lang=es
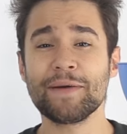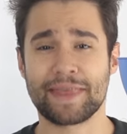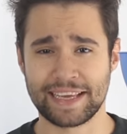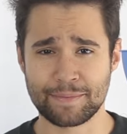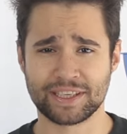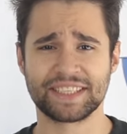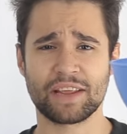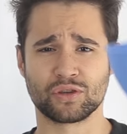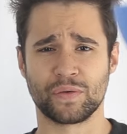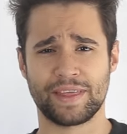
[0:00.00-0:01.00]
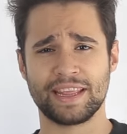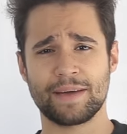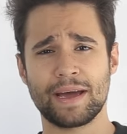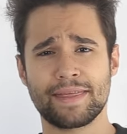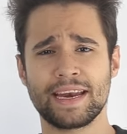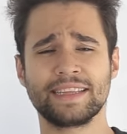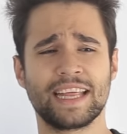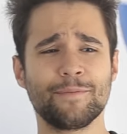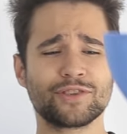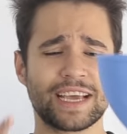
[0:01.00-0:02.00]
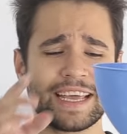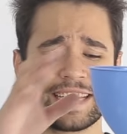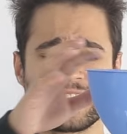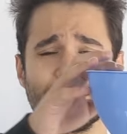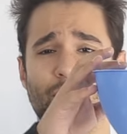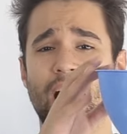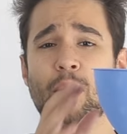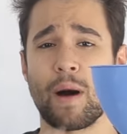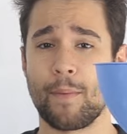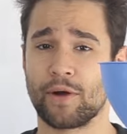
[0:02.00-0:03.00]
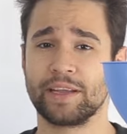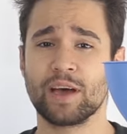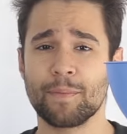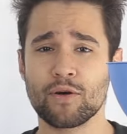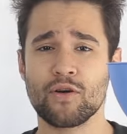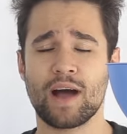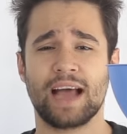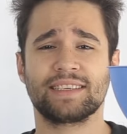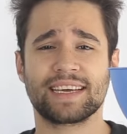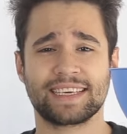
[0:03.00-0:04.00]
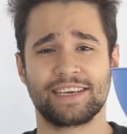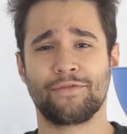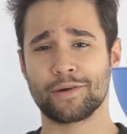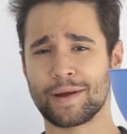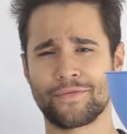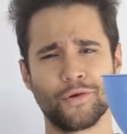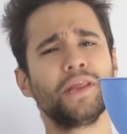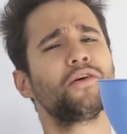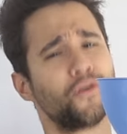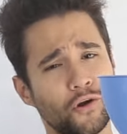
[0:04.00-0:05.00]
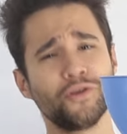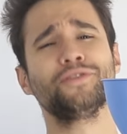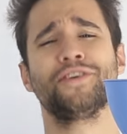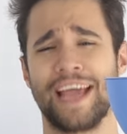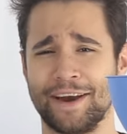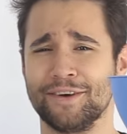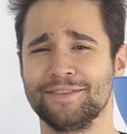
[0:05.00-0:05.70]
vez hayamos echado suficiente maicena, tenemos que ir echando agua poquito a poco hasta que se forme el fluido no newtoniano.